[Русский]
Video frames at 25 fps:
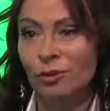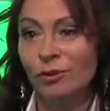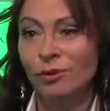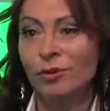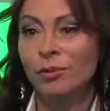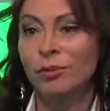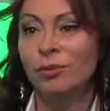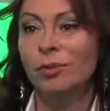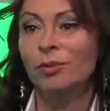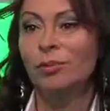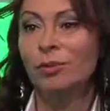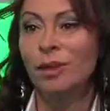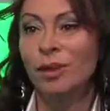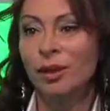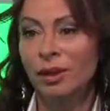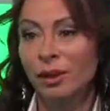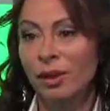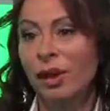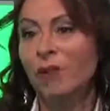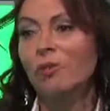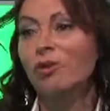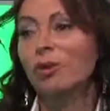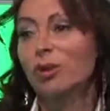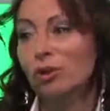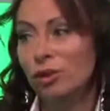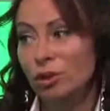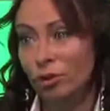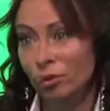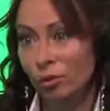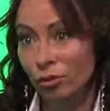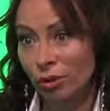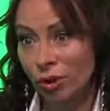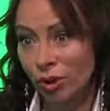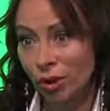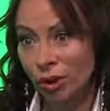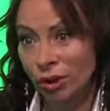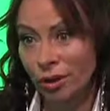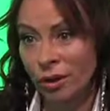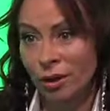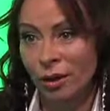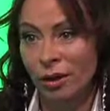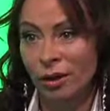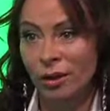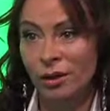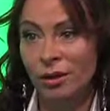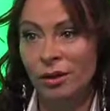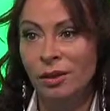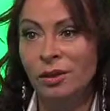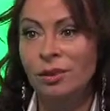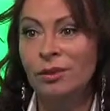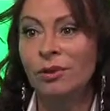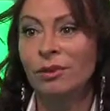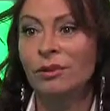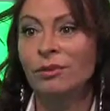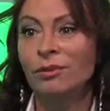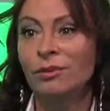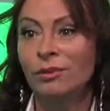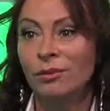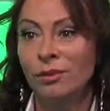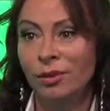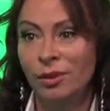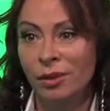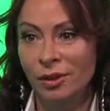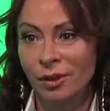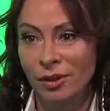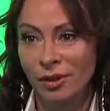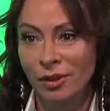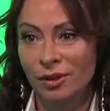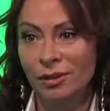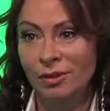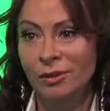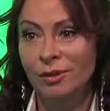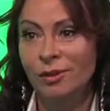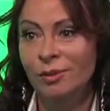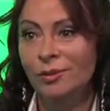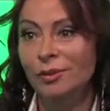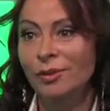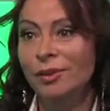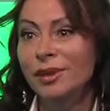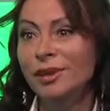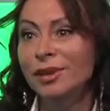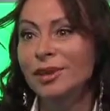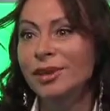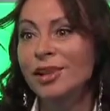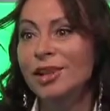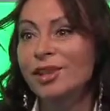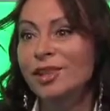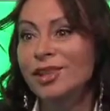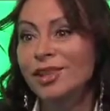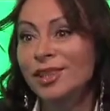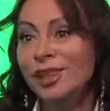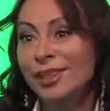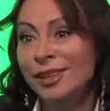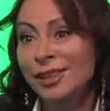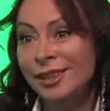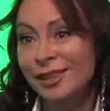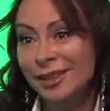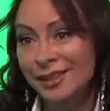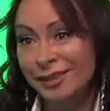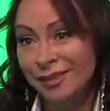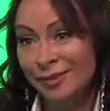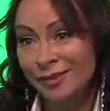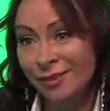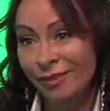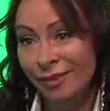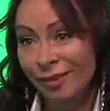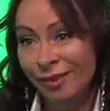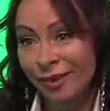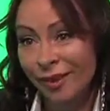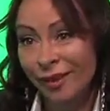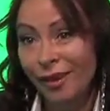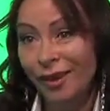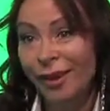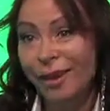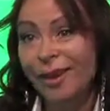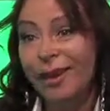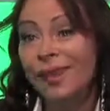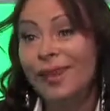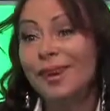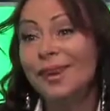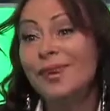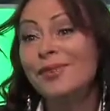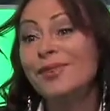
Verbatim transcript: Он говорит, Марина, а вот история такая есть? Я говорю, есть. Он говорит, мы их нашли и